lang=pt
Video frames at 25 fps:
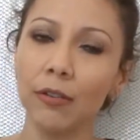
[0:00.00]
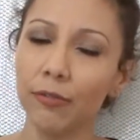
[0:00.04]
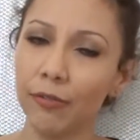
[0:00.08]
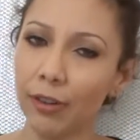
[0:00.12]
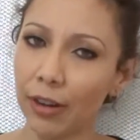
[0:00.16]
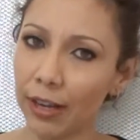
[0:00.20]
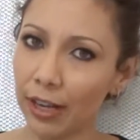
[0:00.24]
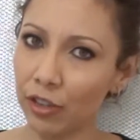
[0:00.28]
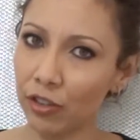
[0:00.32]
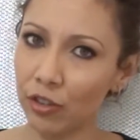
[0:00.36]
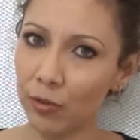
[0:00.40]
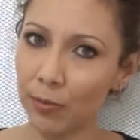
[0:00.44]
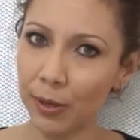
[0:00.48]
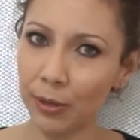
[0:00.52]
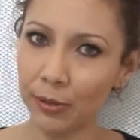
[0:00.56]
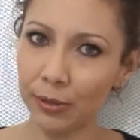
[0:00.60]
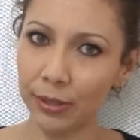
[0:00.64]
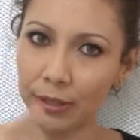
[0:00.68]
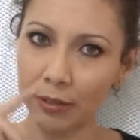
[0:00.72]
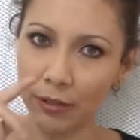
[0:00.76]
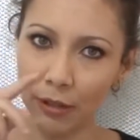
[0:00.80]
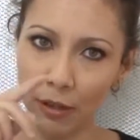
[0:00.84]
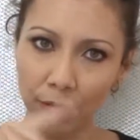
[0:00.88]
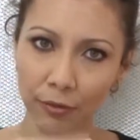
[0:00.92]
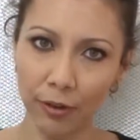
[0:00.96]
falha de
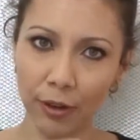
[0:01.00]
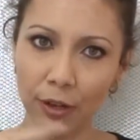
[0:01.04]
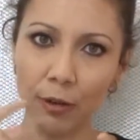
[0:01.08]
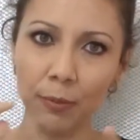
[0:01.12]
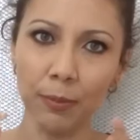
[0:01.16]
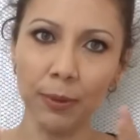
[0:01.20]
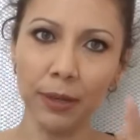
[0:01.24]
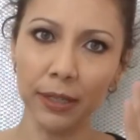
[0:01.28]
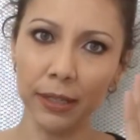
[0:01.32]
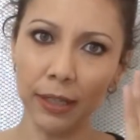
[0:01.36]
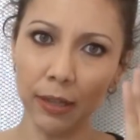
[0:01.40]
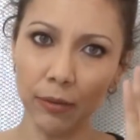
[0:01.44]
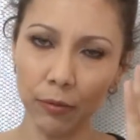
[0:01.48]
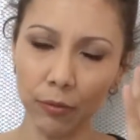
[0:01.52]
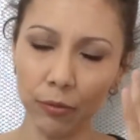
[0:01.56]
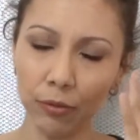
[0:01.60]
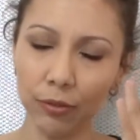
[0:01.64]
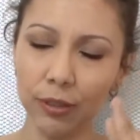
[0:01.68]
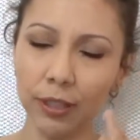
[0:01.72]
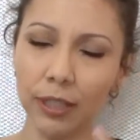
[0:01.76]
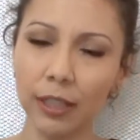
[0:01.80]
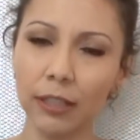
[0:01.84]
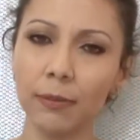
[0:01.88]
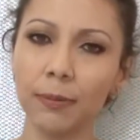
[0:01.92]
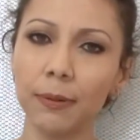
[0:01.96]
manutenção e falha humana, estavam os
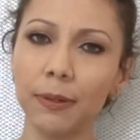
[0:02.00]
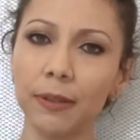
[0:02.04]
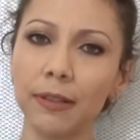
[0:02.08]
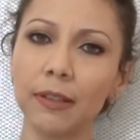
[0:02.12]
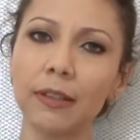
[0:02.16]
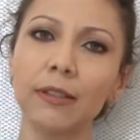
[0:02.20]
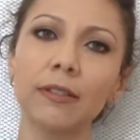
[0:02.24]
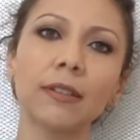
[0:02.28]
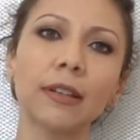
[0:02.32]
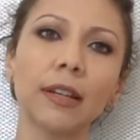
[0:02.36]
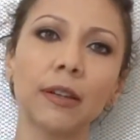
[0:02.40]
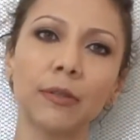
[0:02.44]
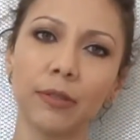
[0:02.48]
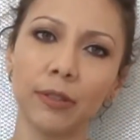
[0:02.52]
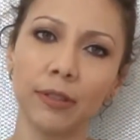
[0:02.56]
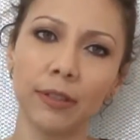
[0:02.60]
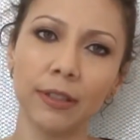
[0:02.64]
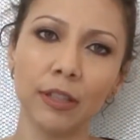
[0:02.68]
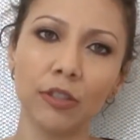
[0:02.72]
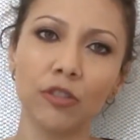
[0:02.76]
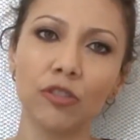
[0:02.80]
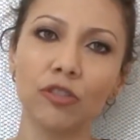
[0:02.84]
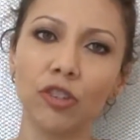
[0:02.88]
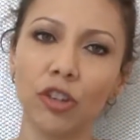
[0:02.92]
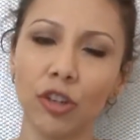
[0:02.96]
três presentes lá no
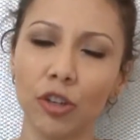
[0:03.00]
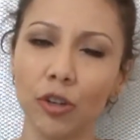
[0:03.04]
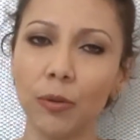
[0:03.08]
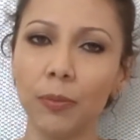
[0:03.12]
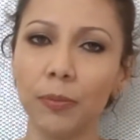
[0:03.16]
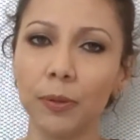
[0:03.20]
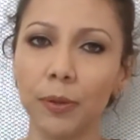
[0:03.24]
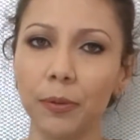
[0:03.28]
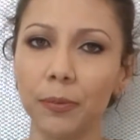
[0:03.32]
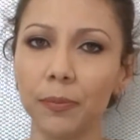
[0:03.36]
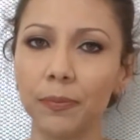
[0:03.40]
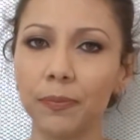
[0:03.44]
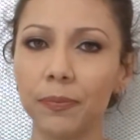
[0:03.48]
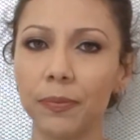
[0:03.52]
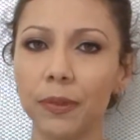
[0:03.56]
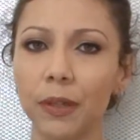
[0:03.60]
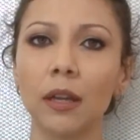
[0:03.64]
acidente de Chernobyl.